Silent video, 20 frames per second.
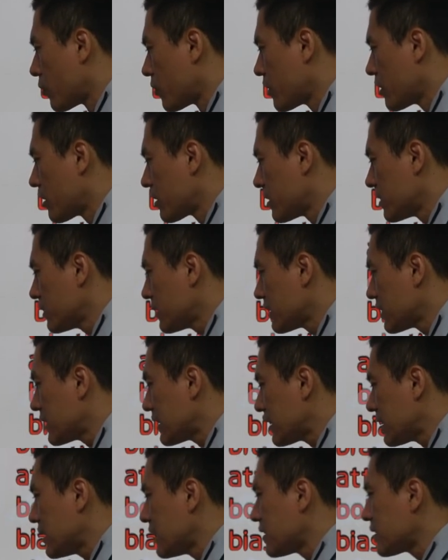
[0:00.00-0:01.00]
동의어는
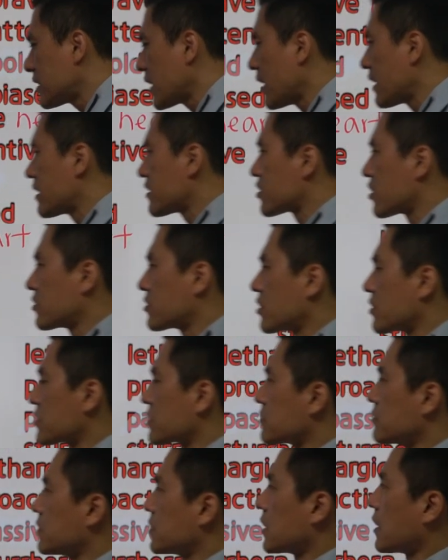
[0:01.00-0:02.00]
intelligent
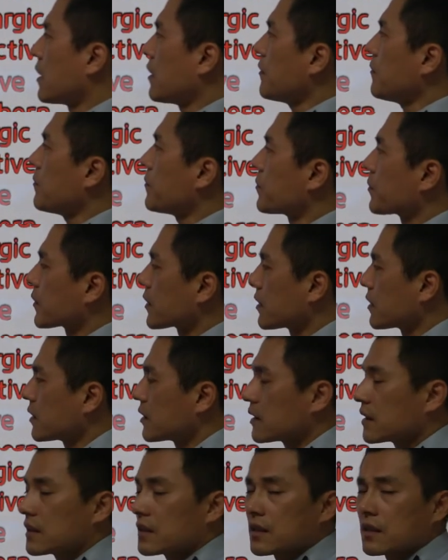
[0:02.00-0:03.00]
였습니다.
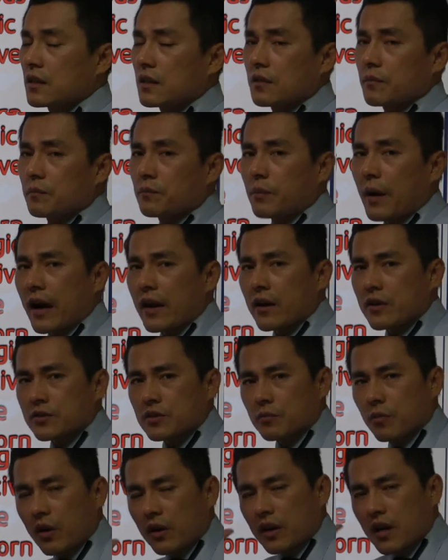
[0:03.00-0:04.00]

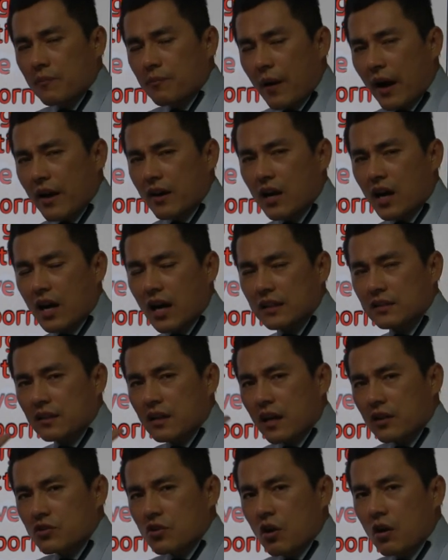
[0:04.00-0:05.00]
bias, 머리에 바이가
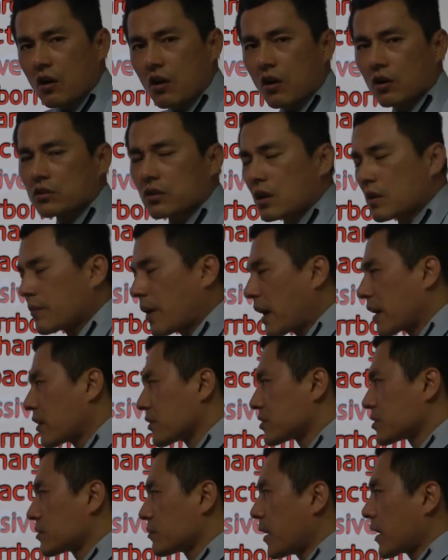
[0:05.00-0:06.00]
가득하죠? 어떤 애?
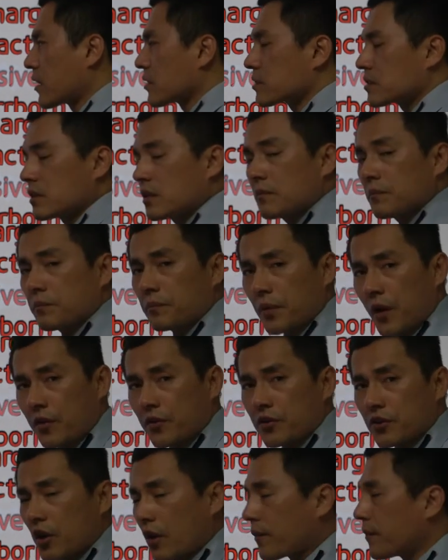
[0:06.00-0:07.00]
bias. bias는
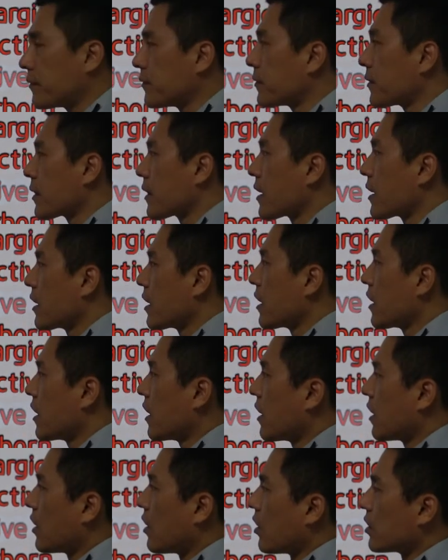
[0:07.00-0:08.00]
편견.
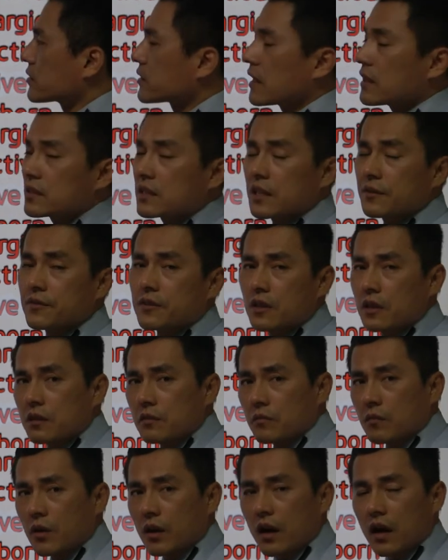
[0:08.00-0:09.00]

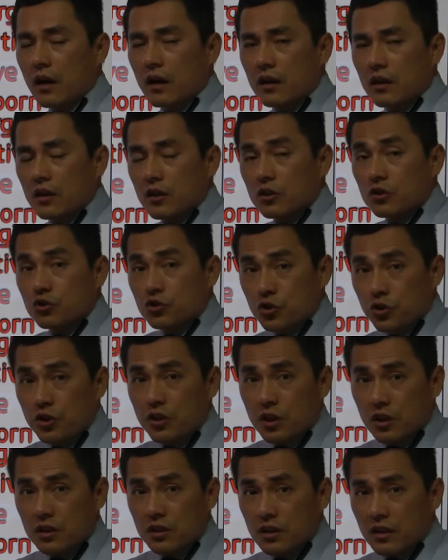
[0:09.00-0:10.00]
attentive는 뭐야?
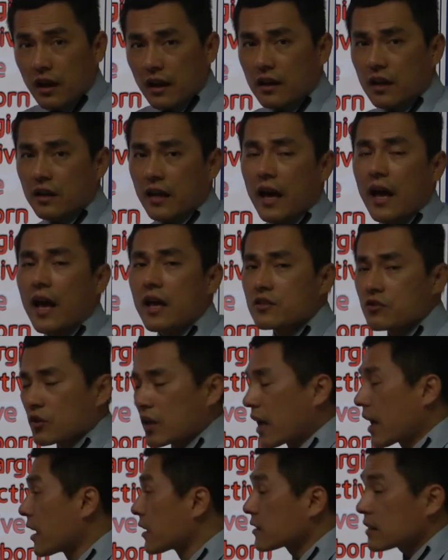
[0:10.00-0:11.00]
주의를 기르는. 아까 개죠,
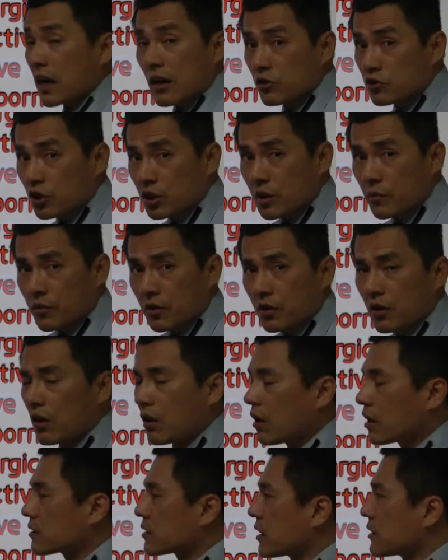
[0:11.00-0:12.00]
개. 딱 쳐다보는
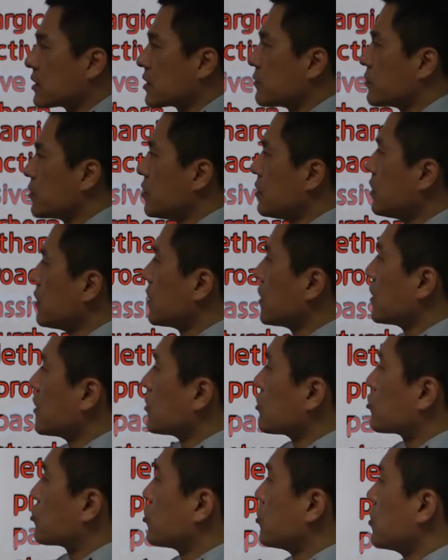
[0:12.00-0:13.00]
거. attentive.
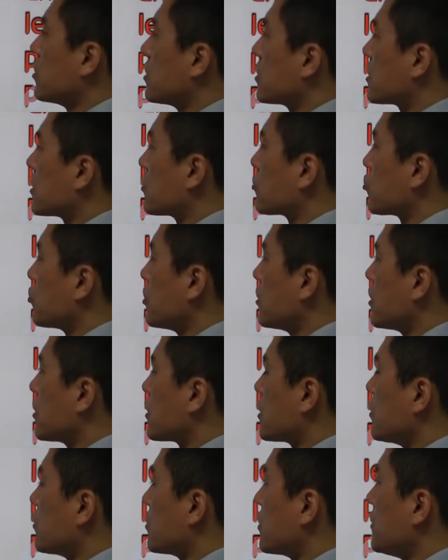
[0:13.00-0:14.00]
주의를, 기,
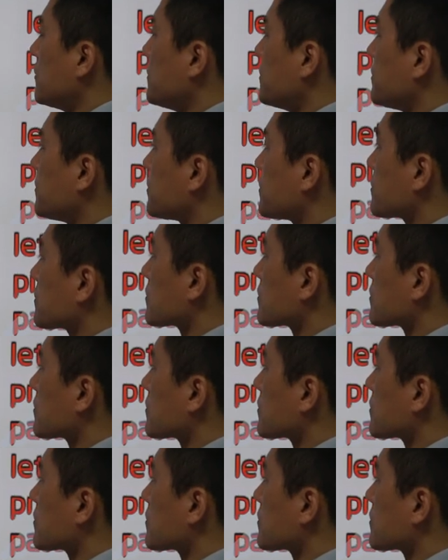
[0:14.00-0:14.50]
주의를 기우는.